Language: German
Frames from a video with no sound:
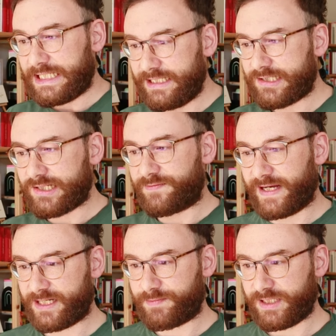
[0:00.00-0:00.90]
Dieses
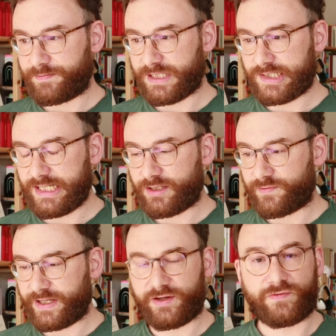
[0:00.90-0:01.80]
Weltbild basiert
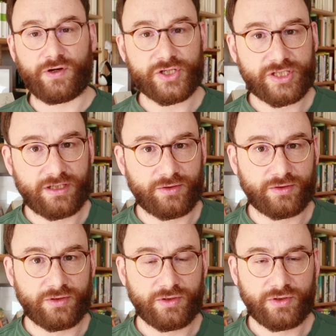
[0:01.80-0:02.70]
auf einer
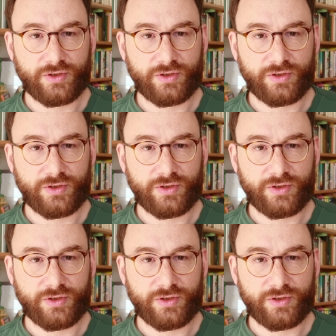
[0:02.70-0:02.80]
Vorstellung,